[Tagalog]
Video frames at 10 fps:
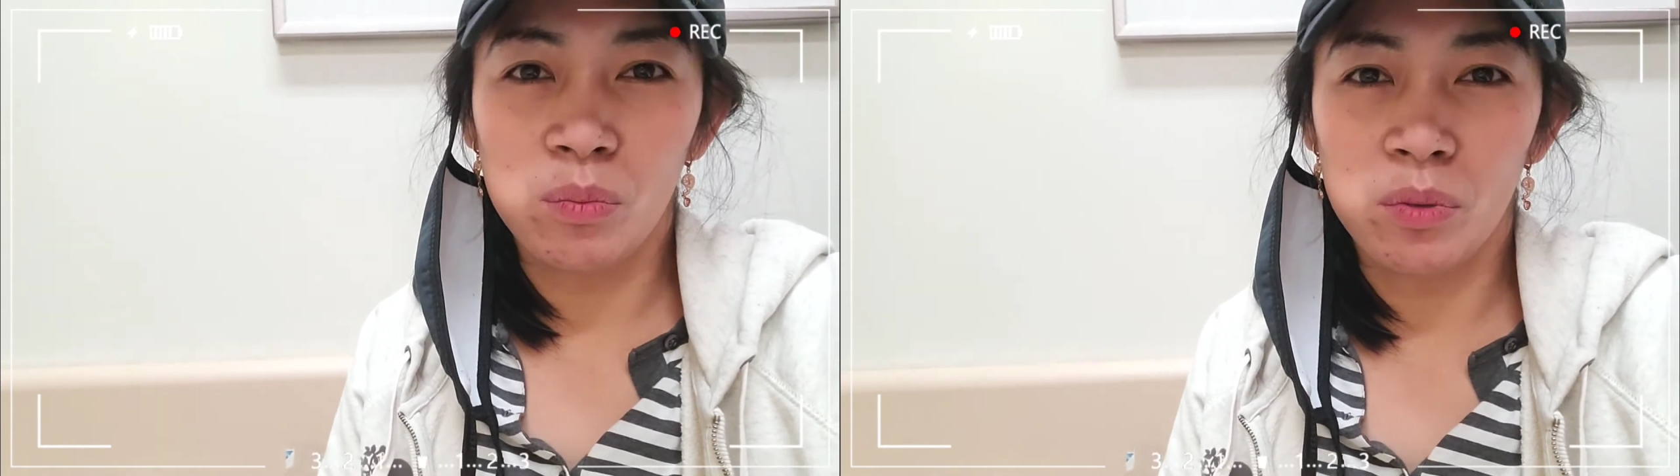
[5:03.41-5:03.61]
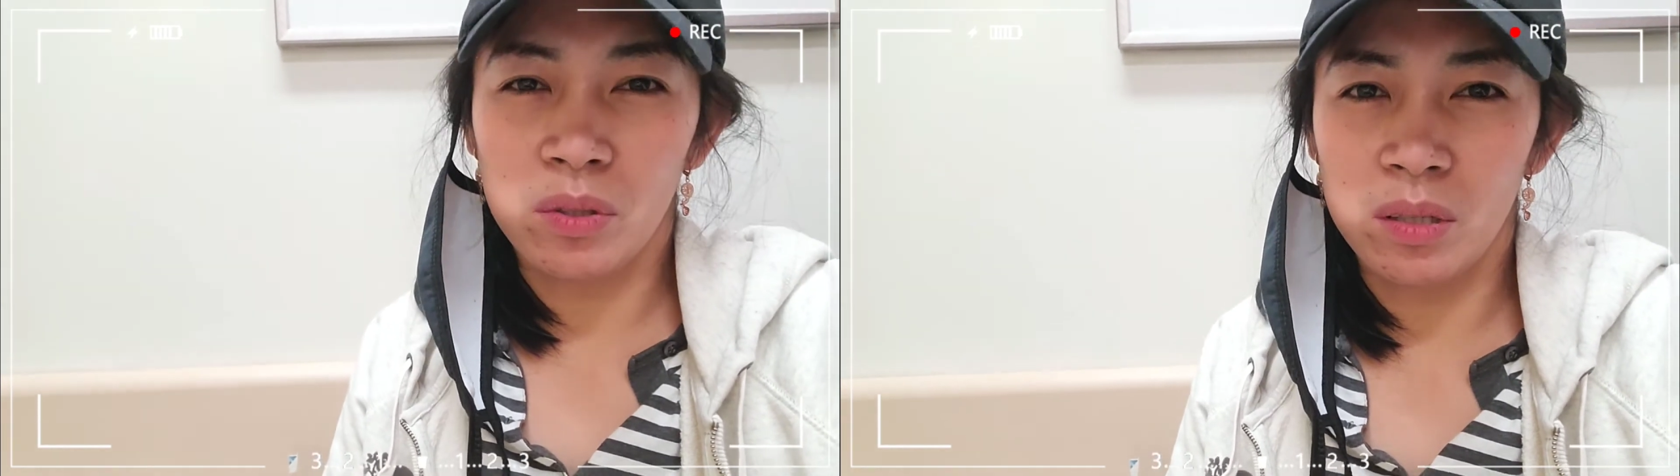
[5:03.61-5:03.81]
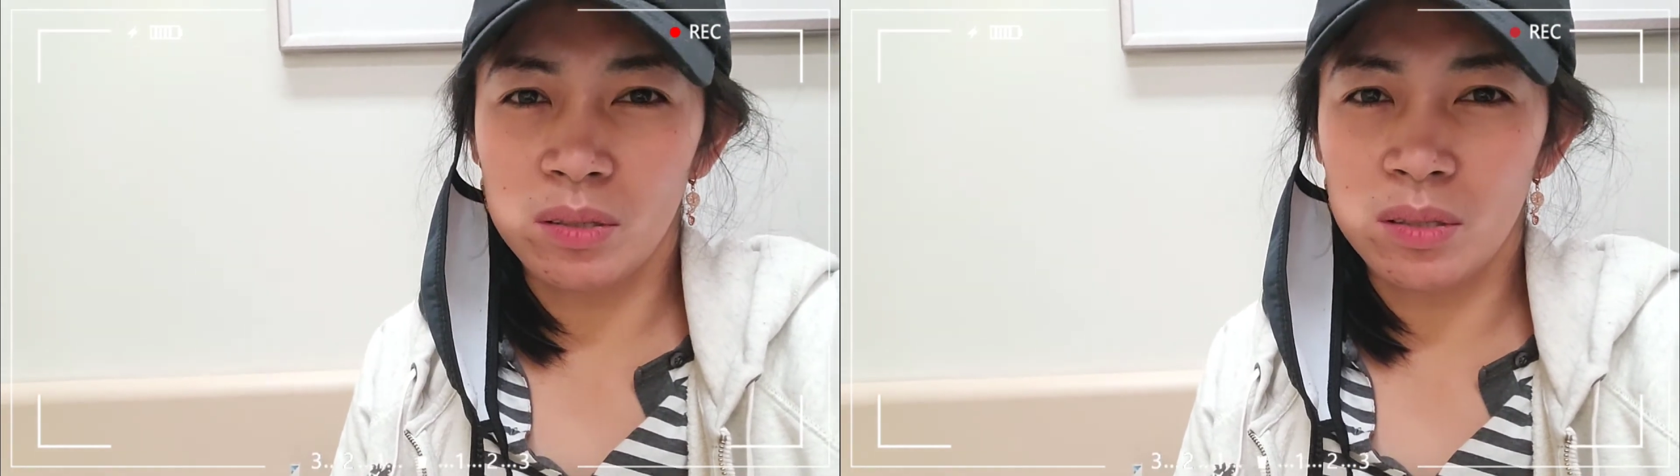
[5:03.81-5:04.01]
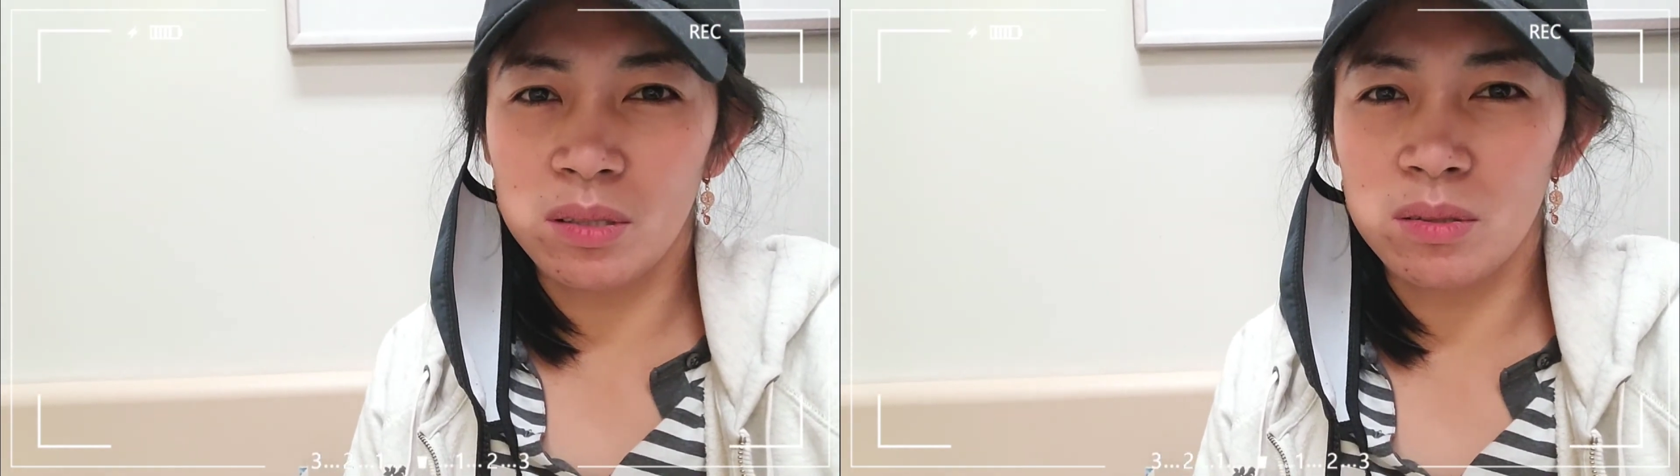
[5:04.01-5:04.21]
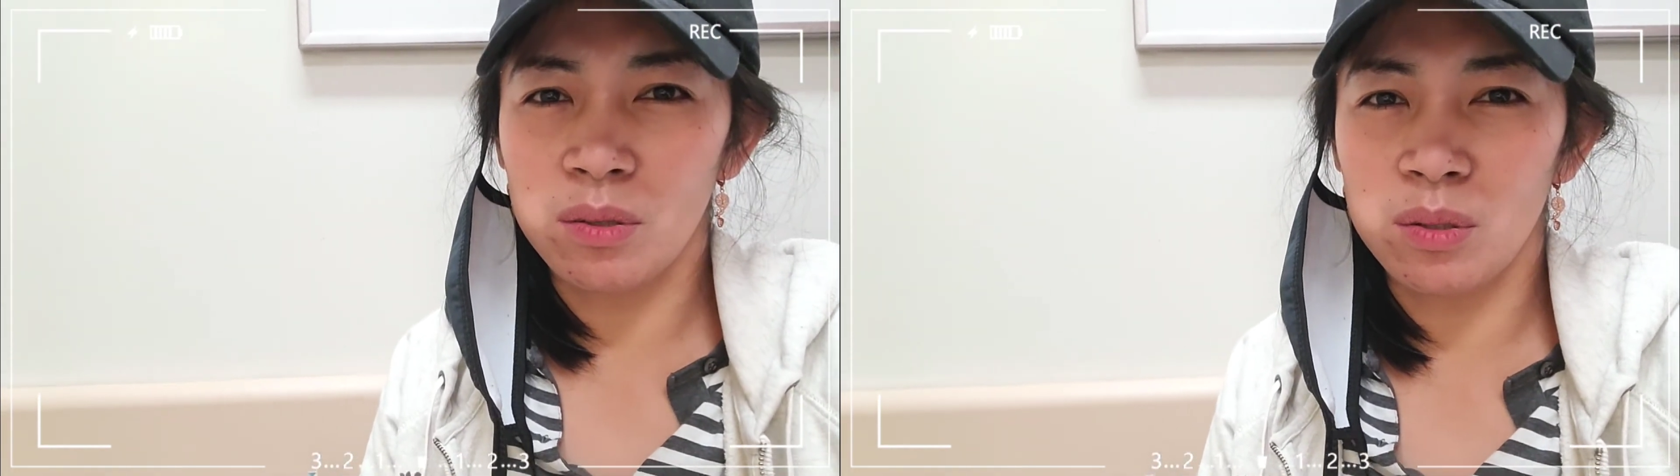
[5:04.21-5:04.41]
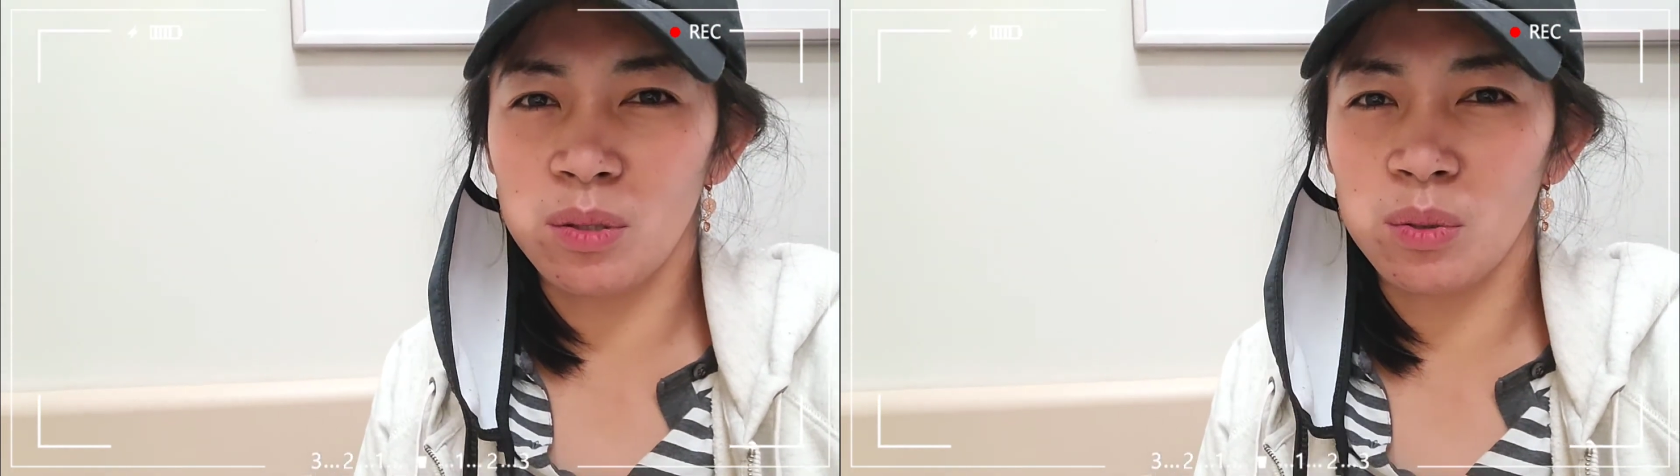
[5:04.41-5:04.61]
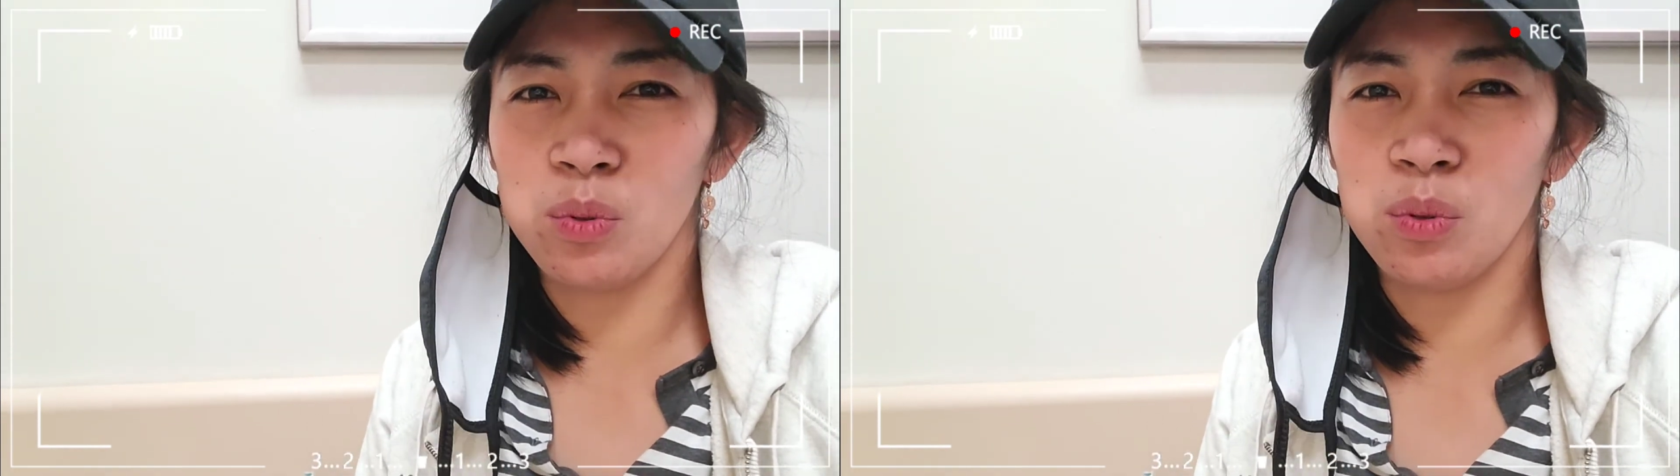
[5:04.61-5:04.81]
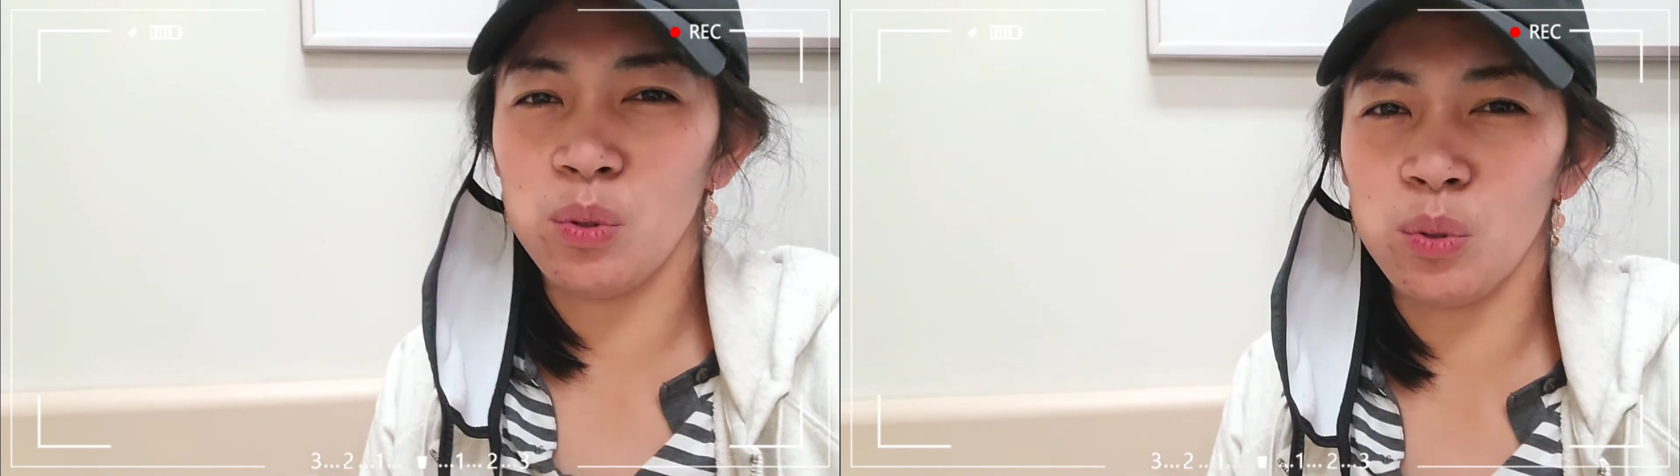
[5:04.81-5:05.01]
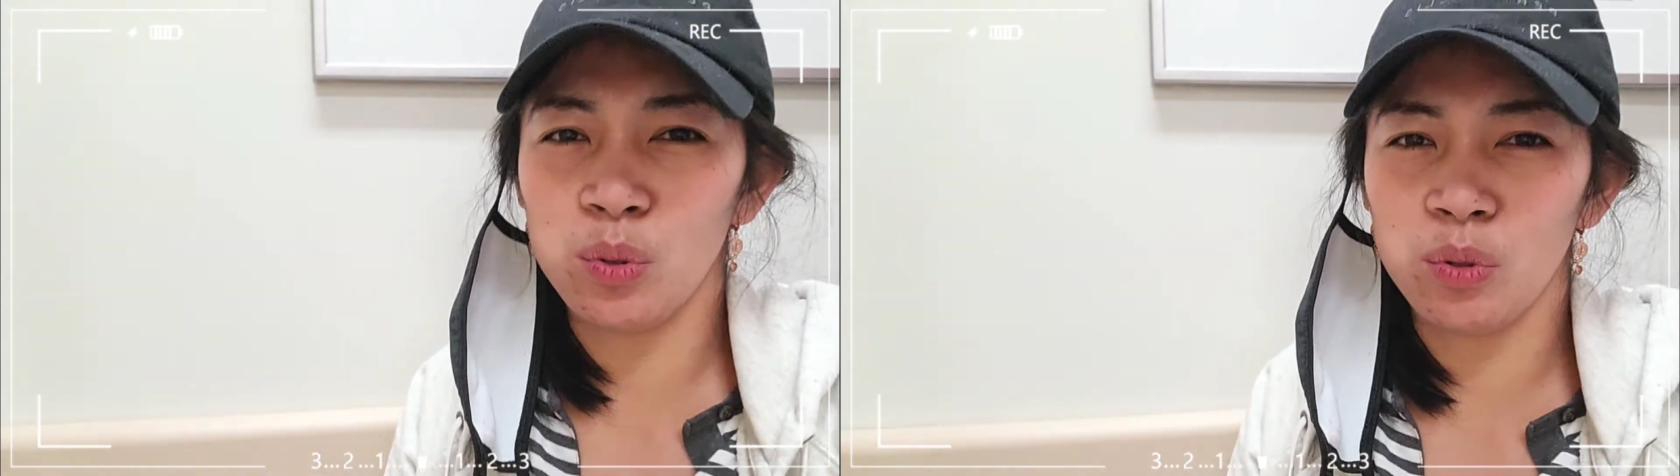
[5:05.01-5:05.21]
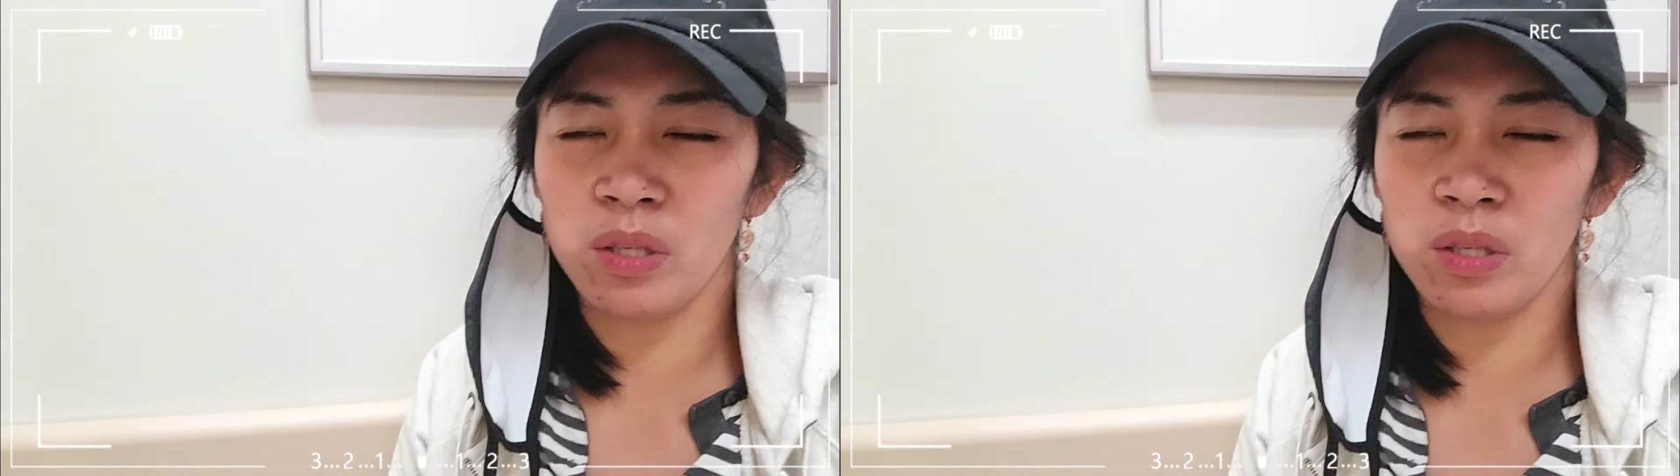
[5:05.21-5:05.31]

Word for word: matiis kasi sa kata ng ulo ko,